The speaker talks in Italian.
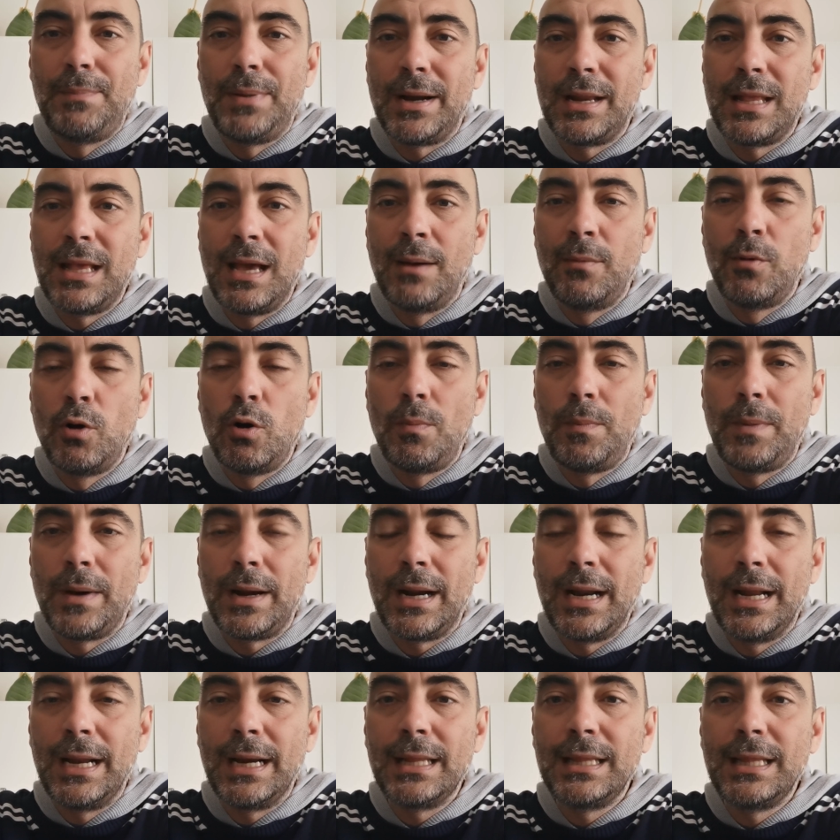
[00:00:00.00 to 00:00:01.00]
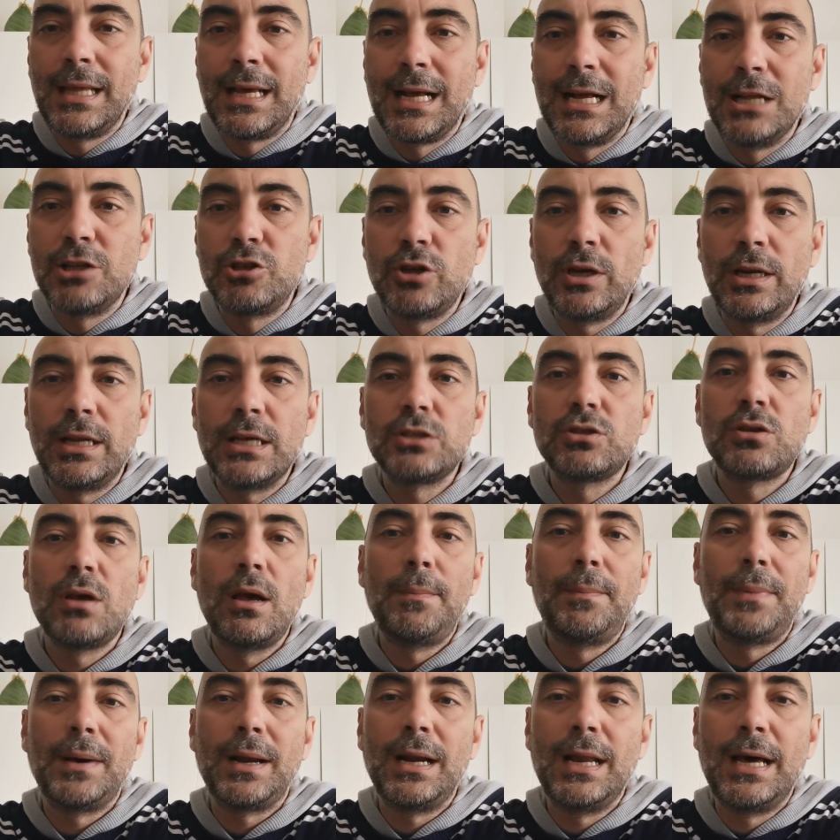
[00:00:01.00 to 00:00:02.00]
parliamo, parlare di calcio adesso
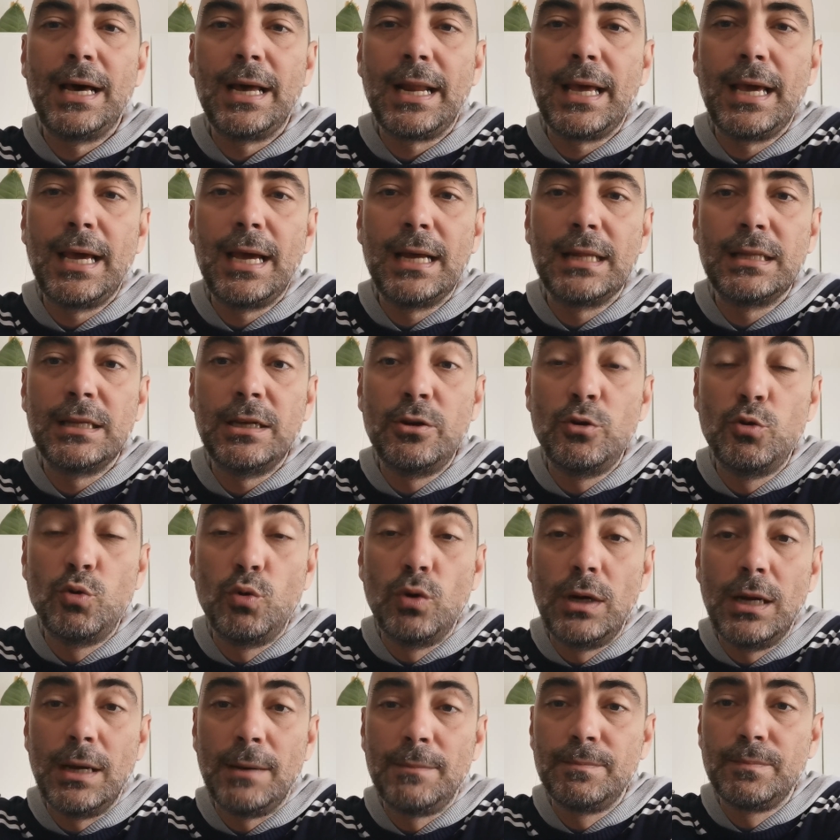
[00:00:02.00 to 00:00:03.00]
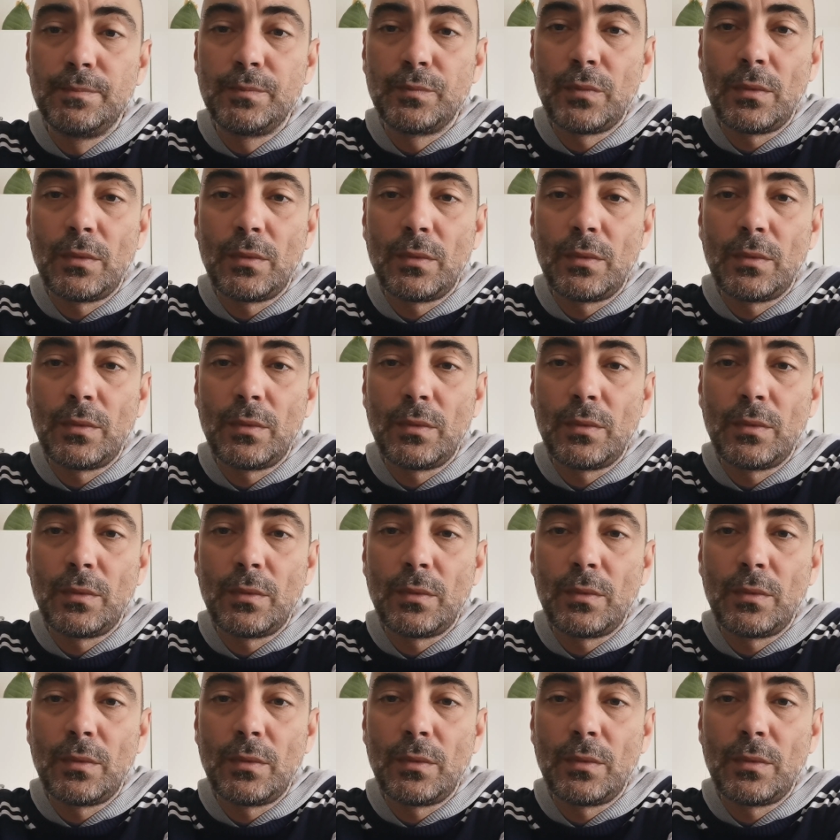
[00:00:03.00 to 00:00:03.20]
è parlare del nulla.